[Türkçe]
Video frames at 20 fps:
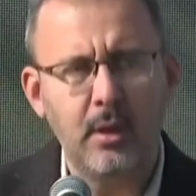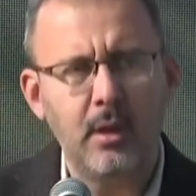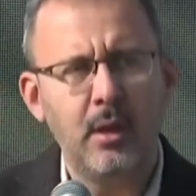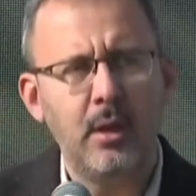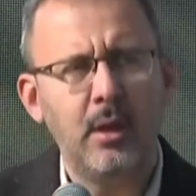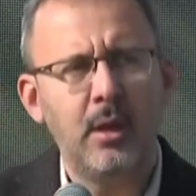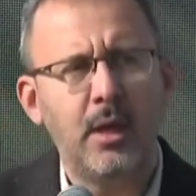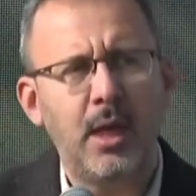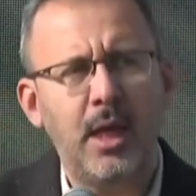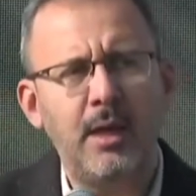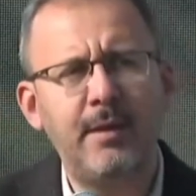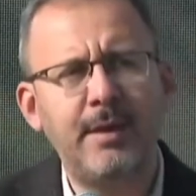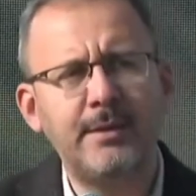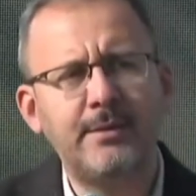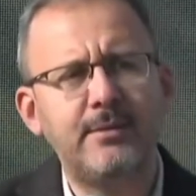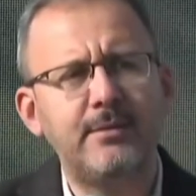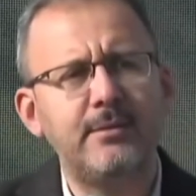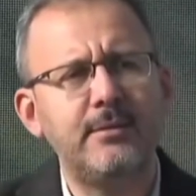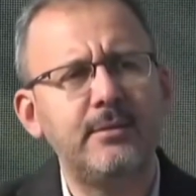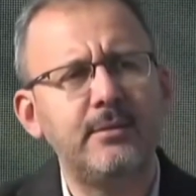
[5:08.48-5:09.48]
Evet,
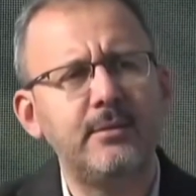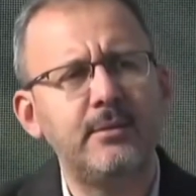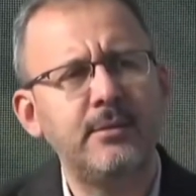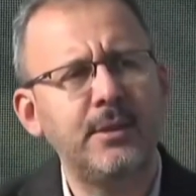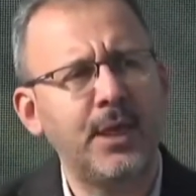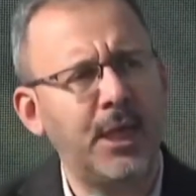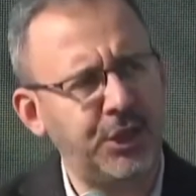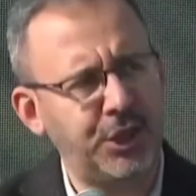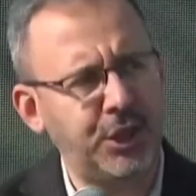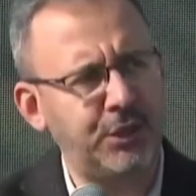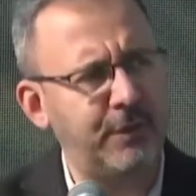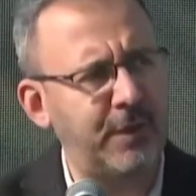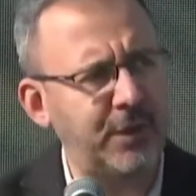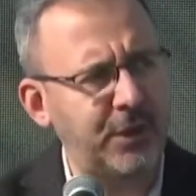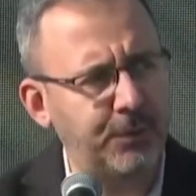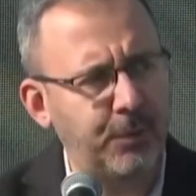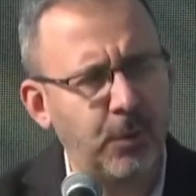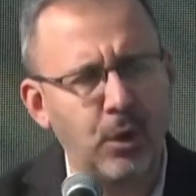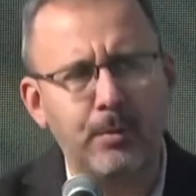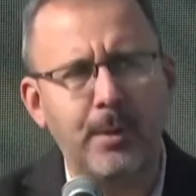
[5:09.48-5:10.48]
Gençlik ve
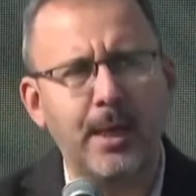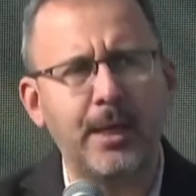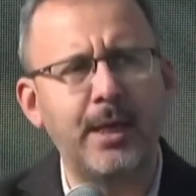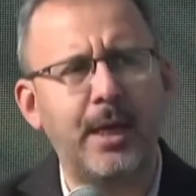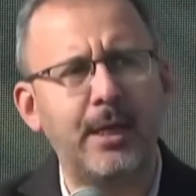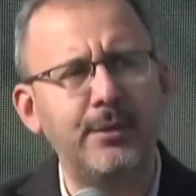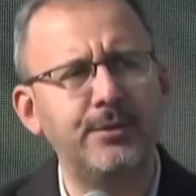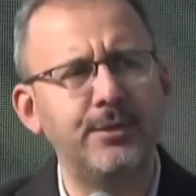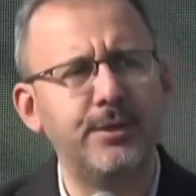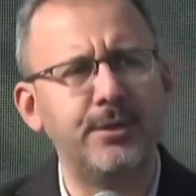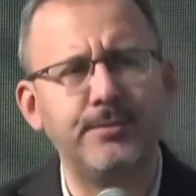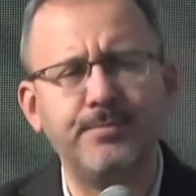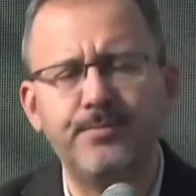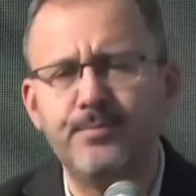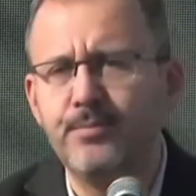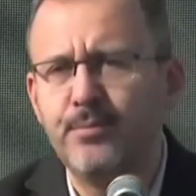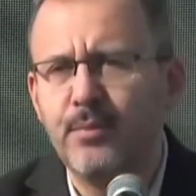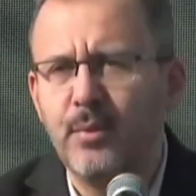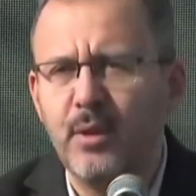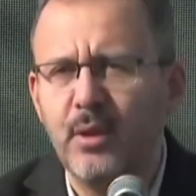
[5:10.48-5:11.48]
Spor Bakanlığı
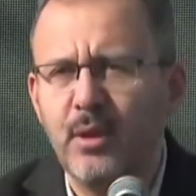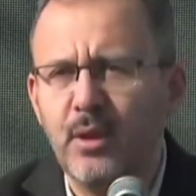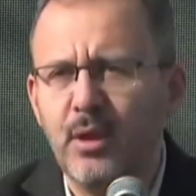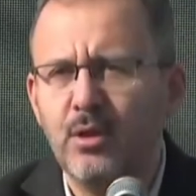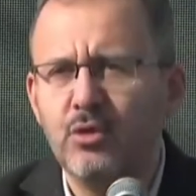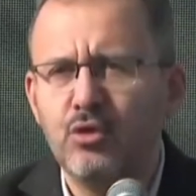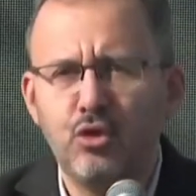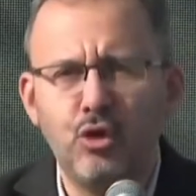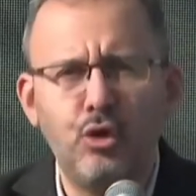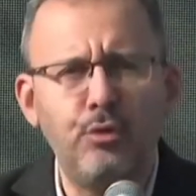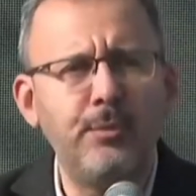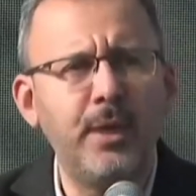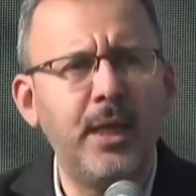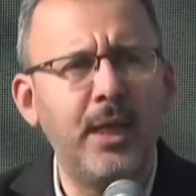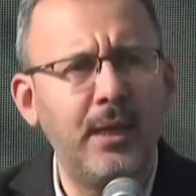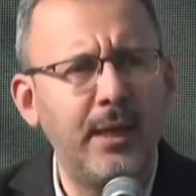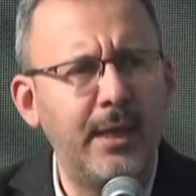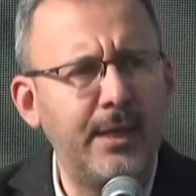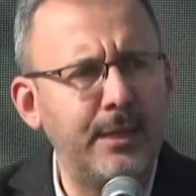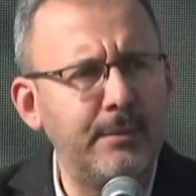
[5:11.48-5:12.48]
tüm
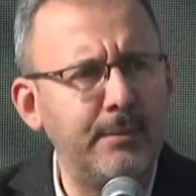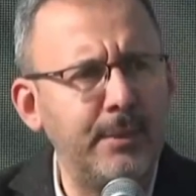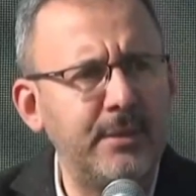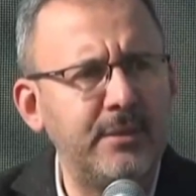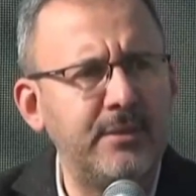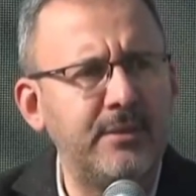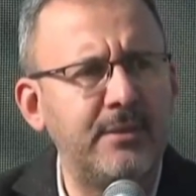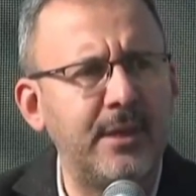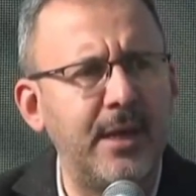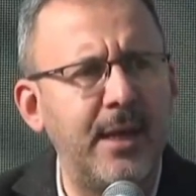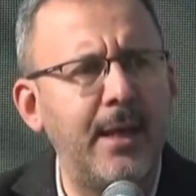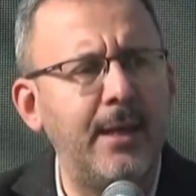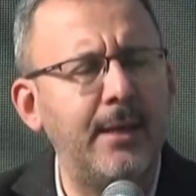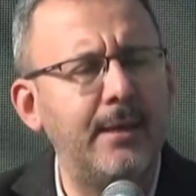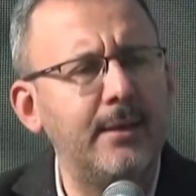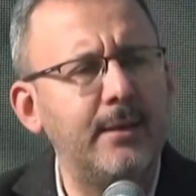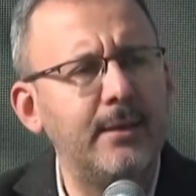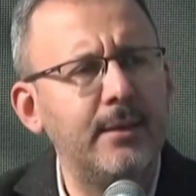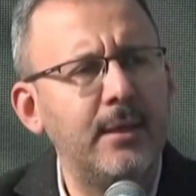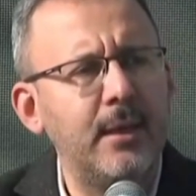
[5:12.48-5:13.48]
illerimizde,
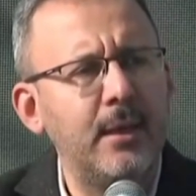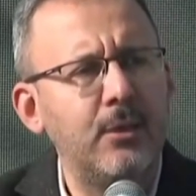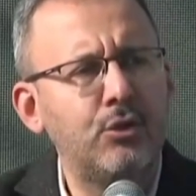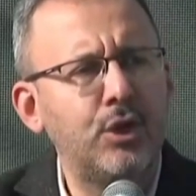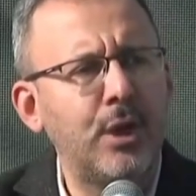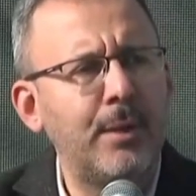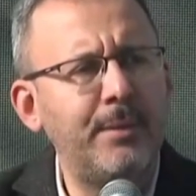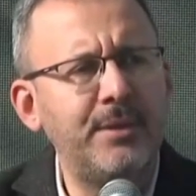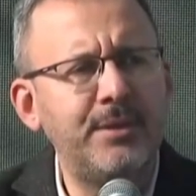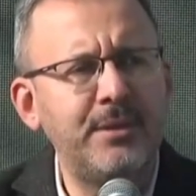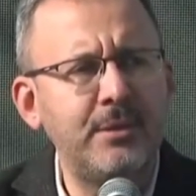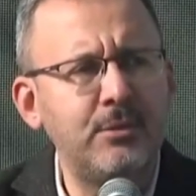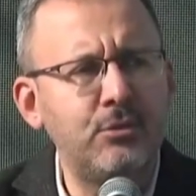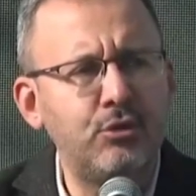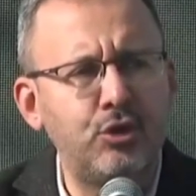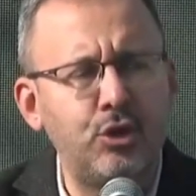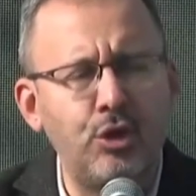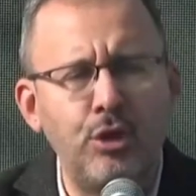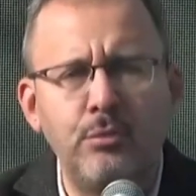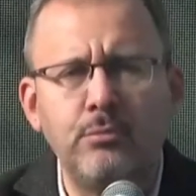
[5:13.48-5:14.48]
ülkemizin
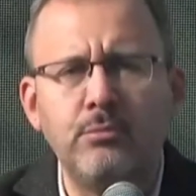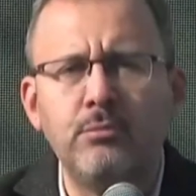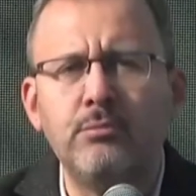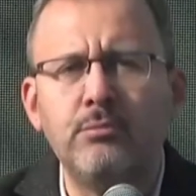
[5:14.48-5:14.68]
tüm